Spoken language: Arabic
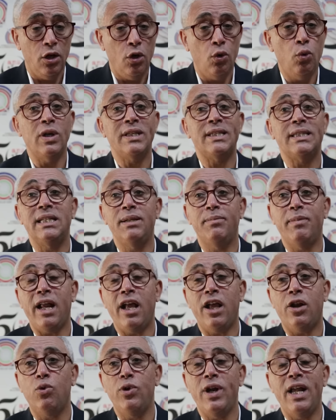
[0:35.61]
هو
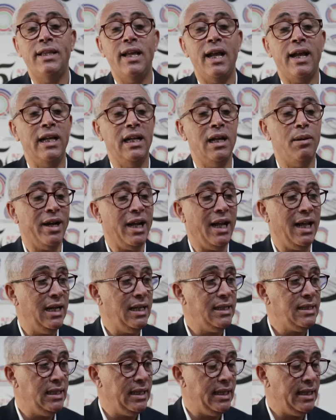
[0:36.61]
استمرارنا داخل
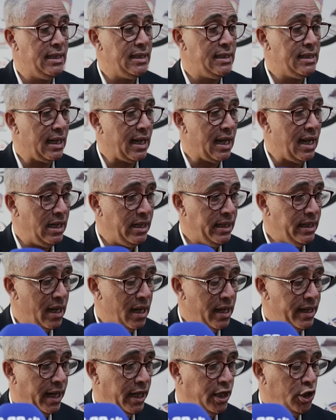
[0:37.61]
مرحلة انتقالية
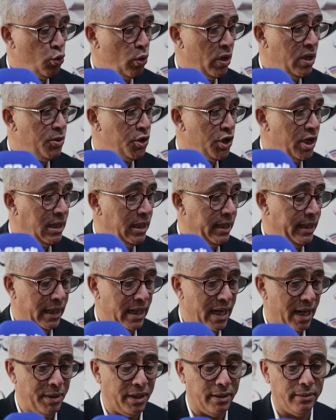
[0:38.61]
يعيشها المشهد
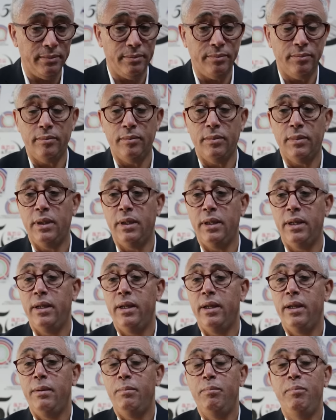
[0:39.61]
الإعلامي
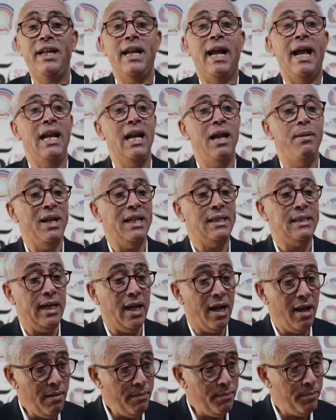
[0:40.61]
من
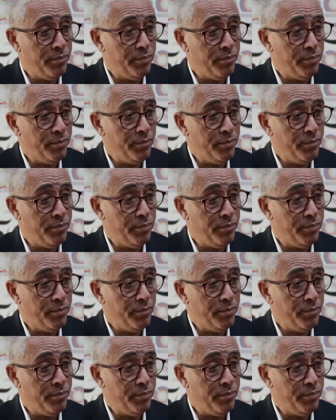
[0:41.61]
علاماتها